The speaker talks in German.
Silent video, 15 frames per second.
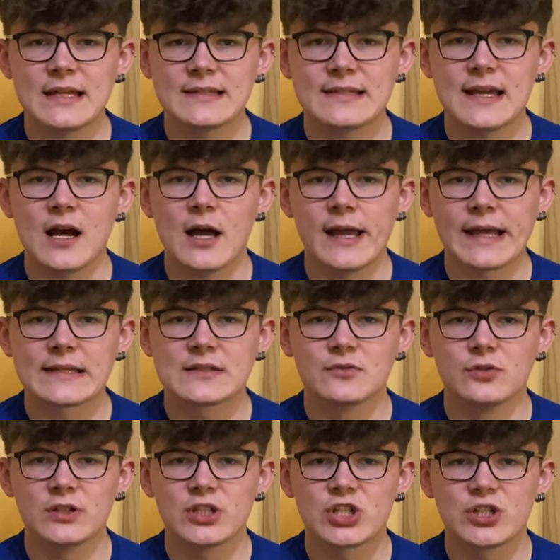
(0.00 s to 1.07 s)
sehr
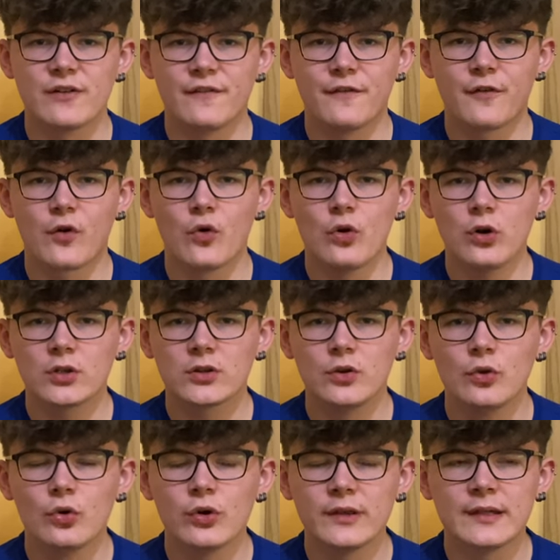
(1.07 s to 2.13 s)
exotische
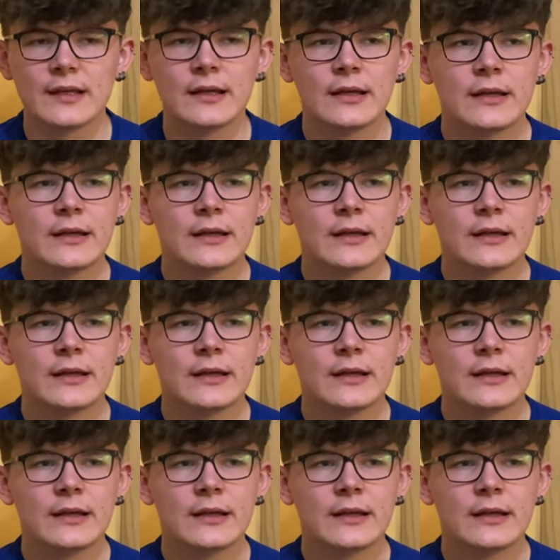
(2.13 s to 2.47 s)
Fruchtnote,